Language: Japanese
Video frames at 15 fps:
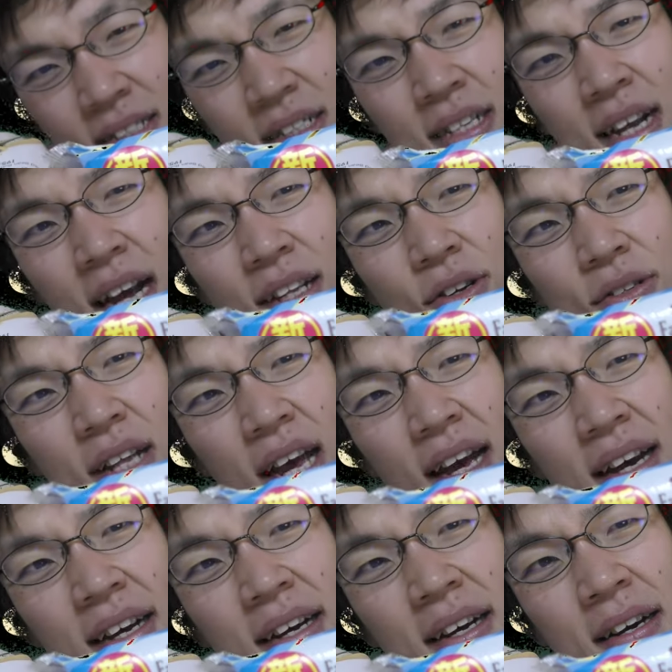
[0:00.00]
なので
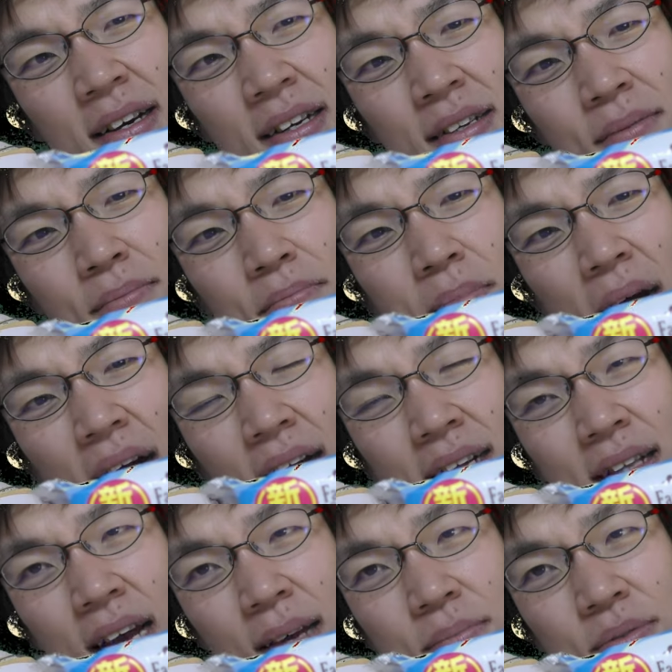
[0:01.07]

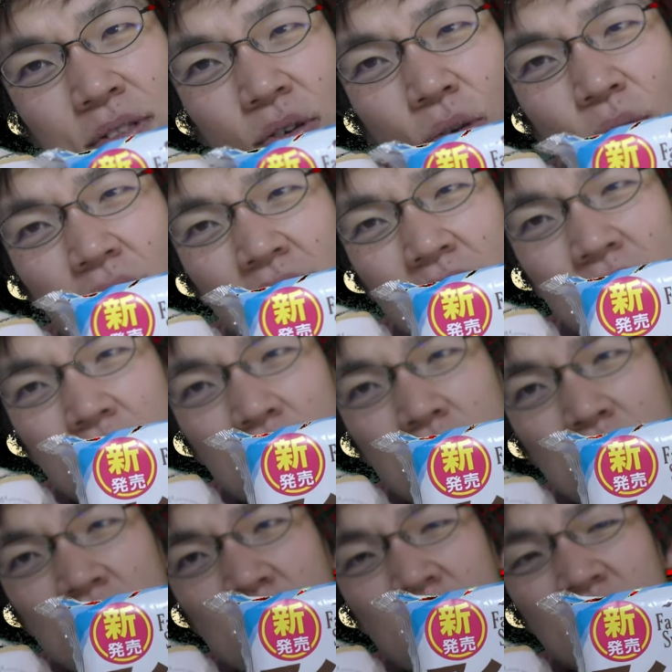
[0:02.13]
バータイプのお菓子
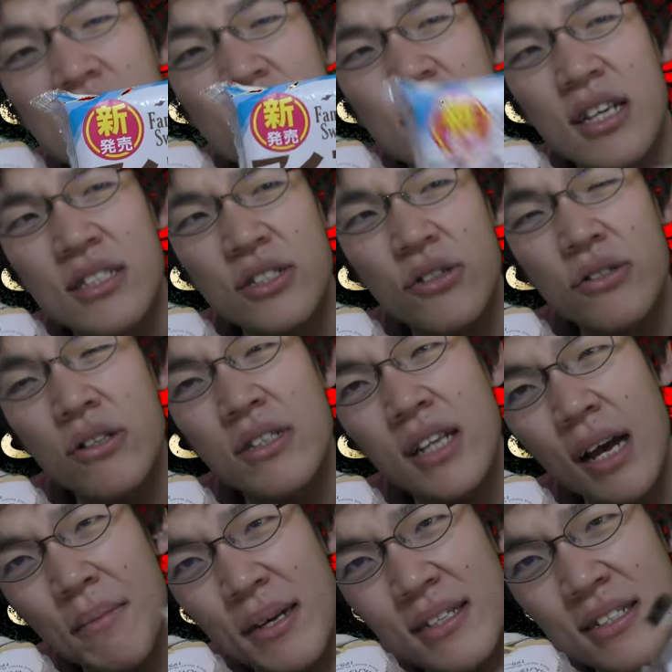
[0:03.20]
スイーツとしてはちょっと
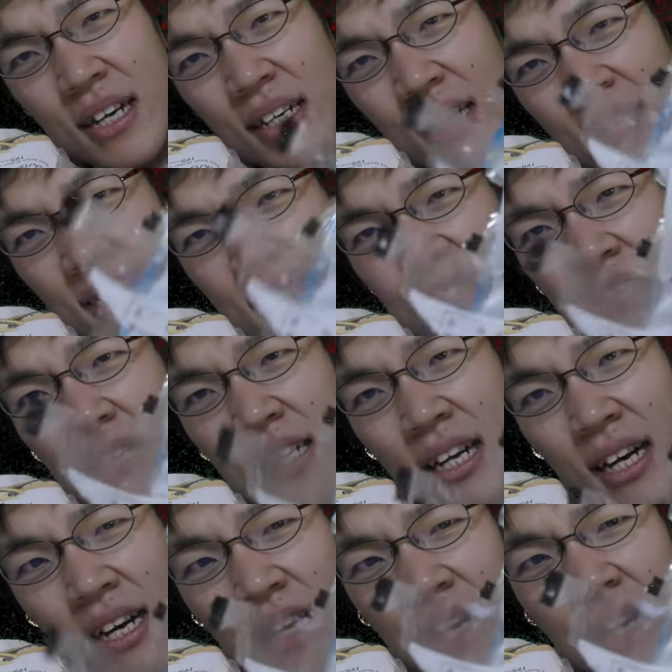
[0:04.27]
食べづらかったか
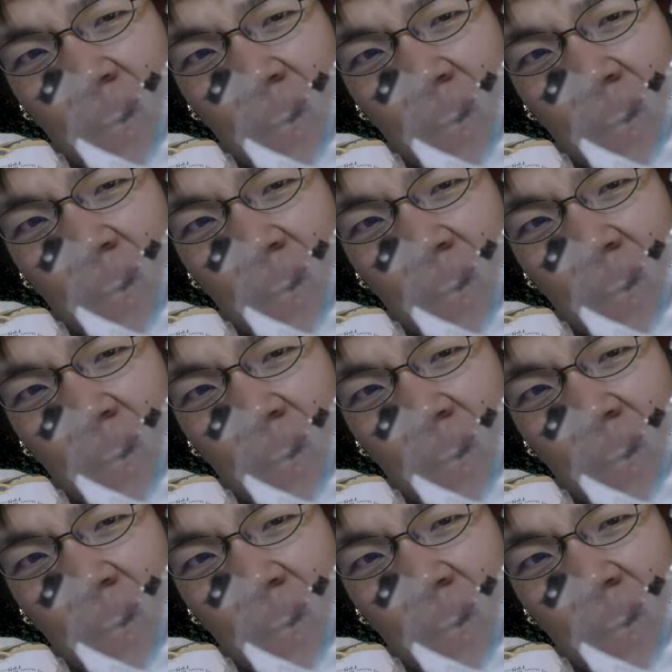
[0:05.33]
な。